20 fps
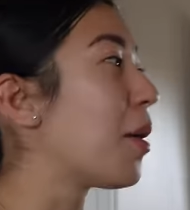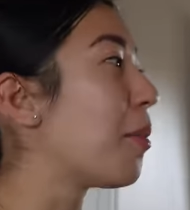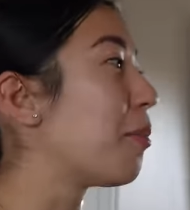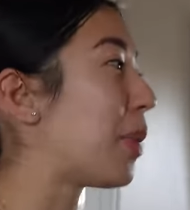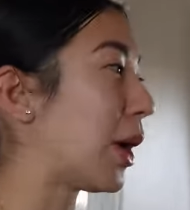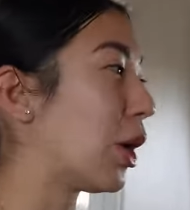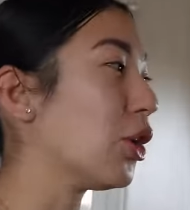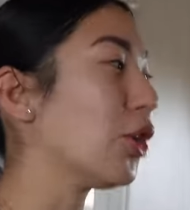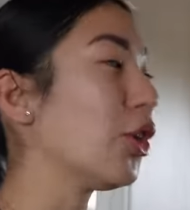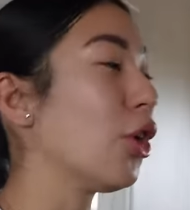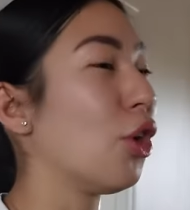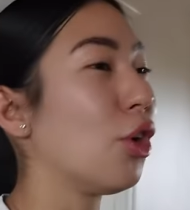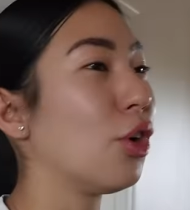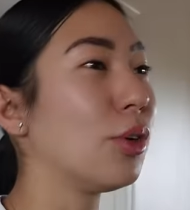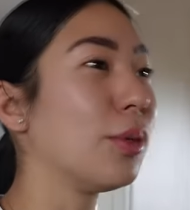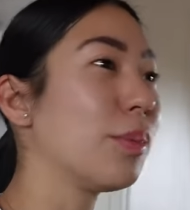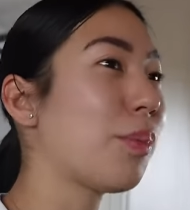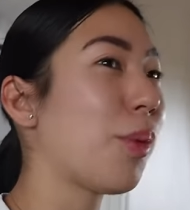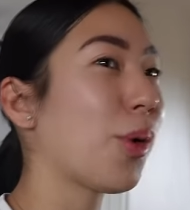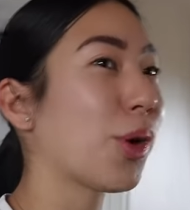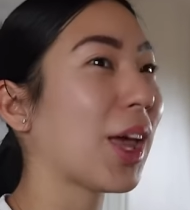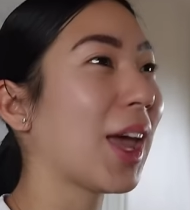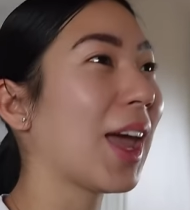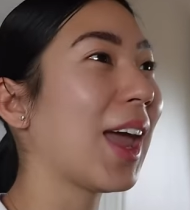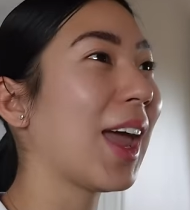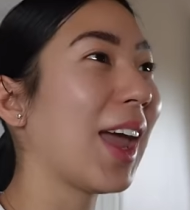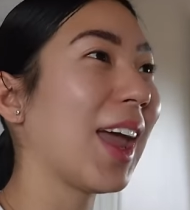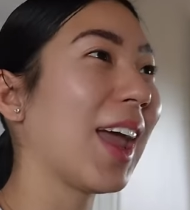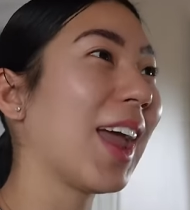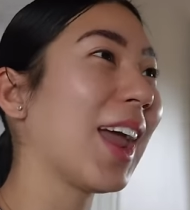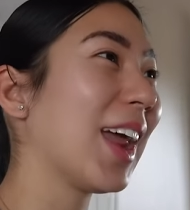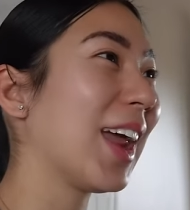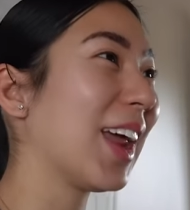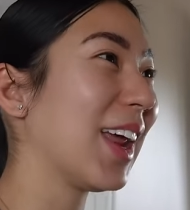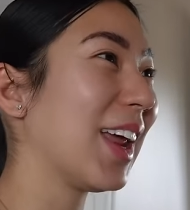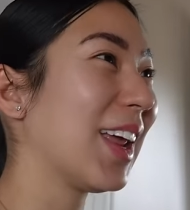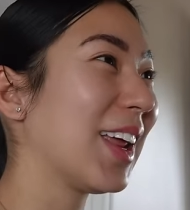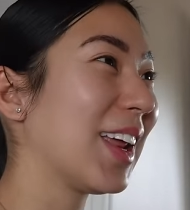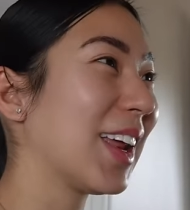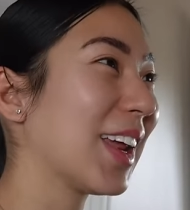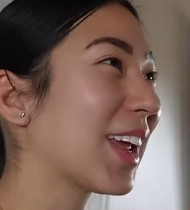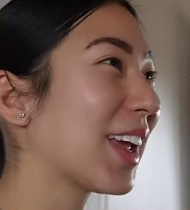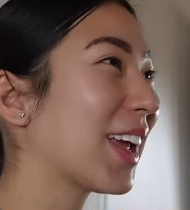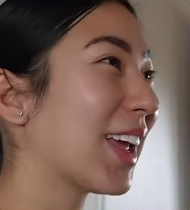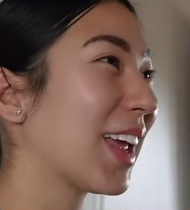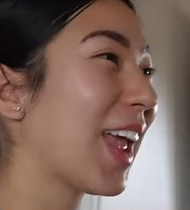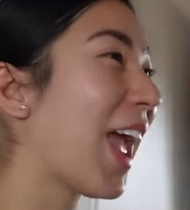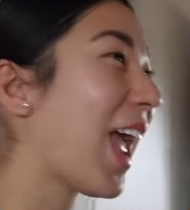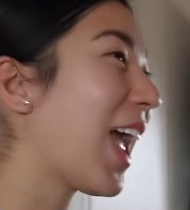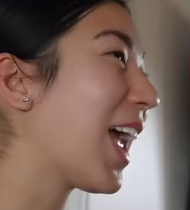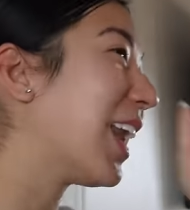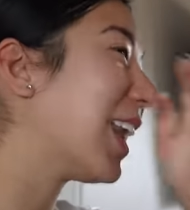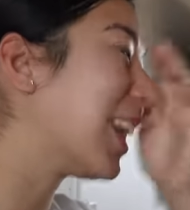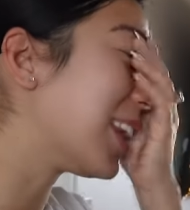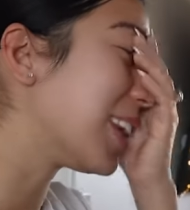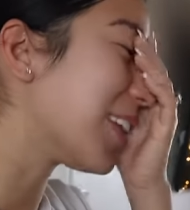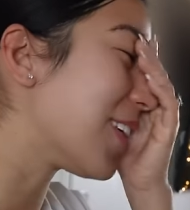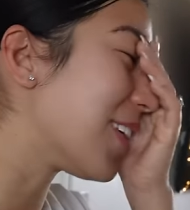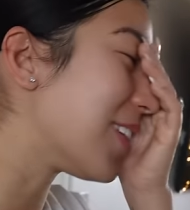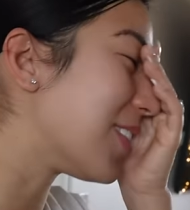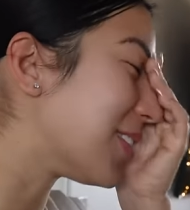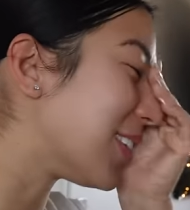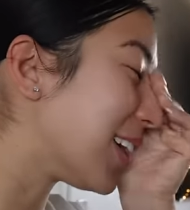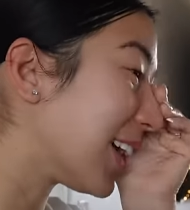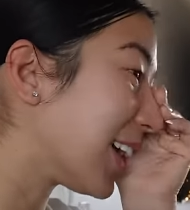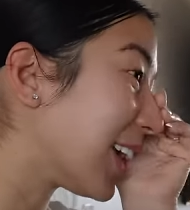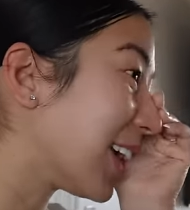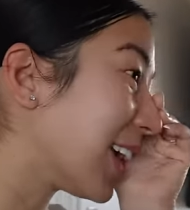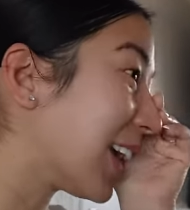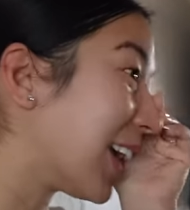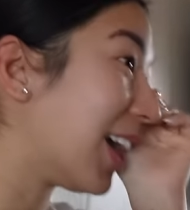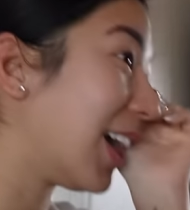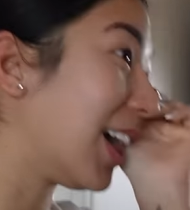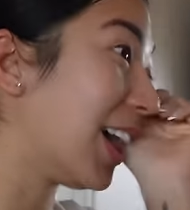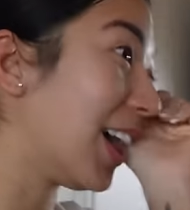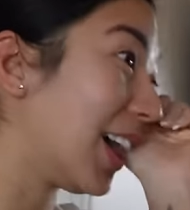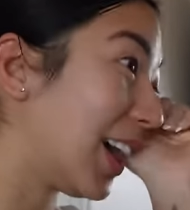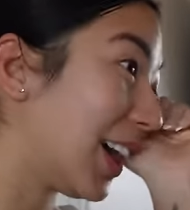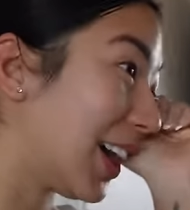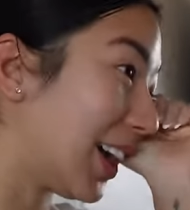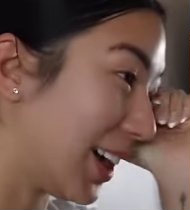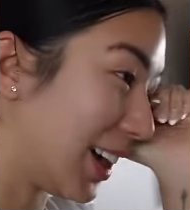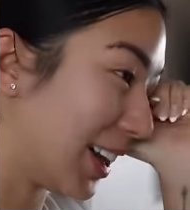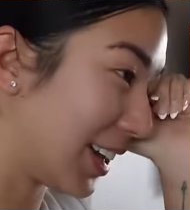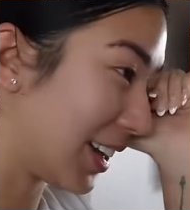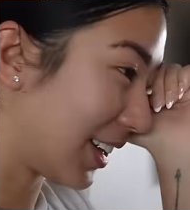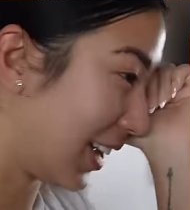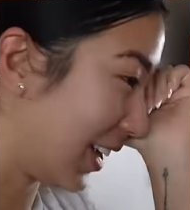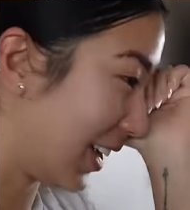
Pero no, porque eh, él, oh my god.